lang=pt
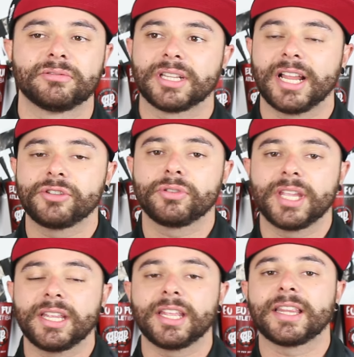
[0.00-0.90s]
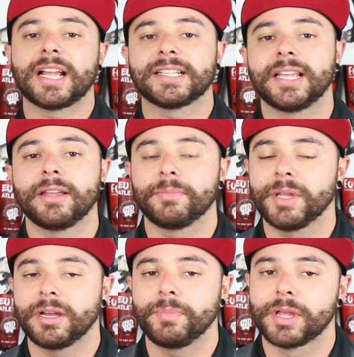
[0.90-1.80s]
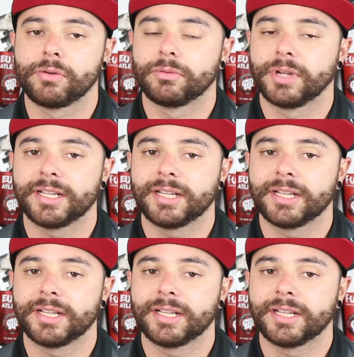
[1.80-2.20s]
O Atlético tem que tentar ser bicampeão.